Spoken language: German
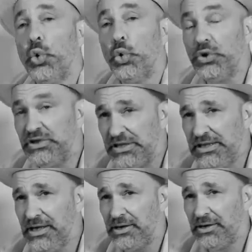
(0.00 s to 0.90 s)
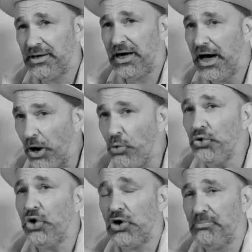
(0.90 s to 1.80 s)
Und hier
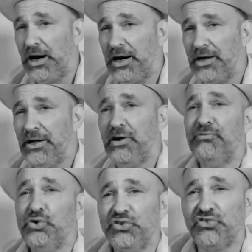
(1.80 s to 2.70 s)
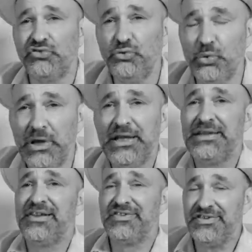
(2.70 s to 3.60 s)
auch nochmal, Wozu?
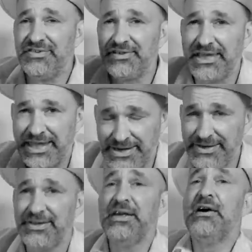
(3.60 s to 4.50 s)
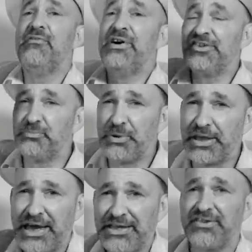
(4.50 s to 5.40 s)
Das ist Geld, was
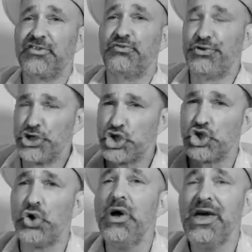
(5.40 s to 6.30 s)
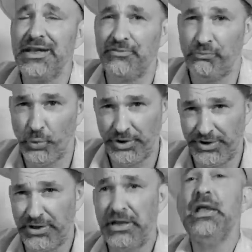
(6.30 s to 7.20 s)
bereits versteuert
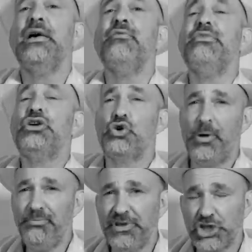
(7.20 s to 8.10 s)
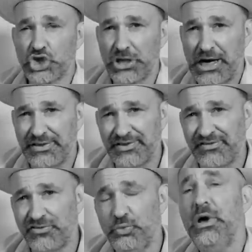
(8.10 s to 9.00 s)
wurde. Wie kommt der Staat
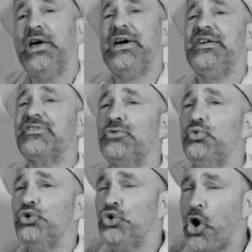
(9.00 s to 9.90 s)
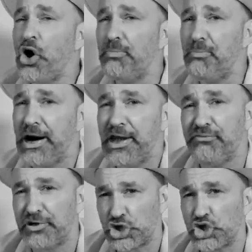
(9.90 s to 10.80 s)
dazu, es nun nochmal
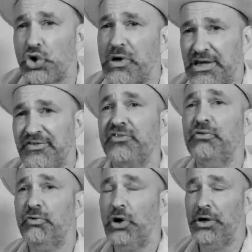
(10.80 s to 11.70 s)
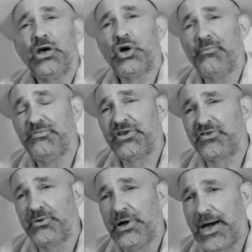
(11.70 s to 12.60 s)
versteuern zu wollen? Kommen wir
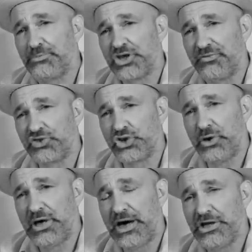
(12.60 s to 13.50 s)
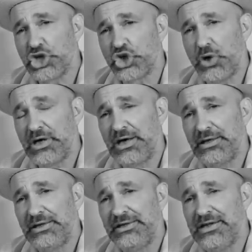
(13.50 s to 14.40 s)
zur Erbschaftssteuer, eine Steuer,
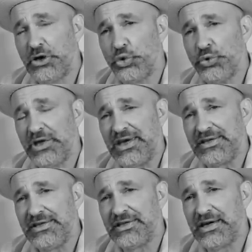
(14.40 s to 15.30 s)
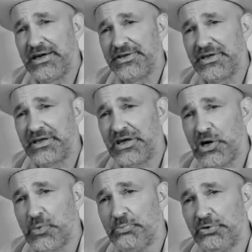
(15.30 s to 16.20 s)
die an Ungerechtigkeit
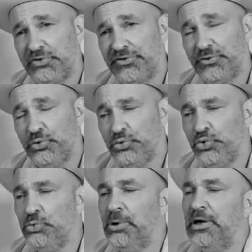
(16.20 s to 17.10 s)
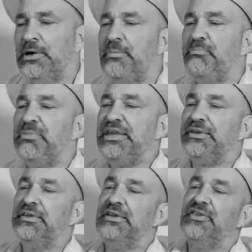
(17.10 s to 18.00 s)
kaum zu
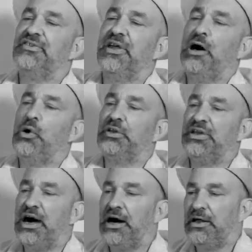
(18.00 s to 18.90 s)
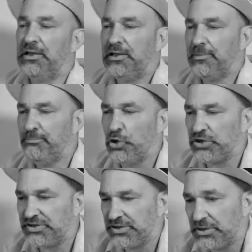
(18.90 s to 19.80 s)
überbieten ist. Auch da
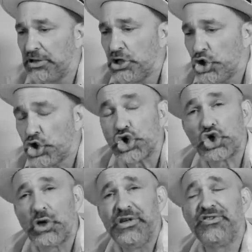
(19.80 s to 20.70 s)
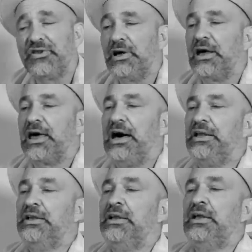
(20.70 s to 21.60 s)
möchte Scholz
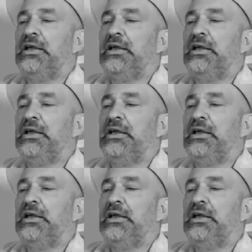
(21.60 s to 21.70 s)
ran.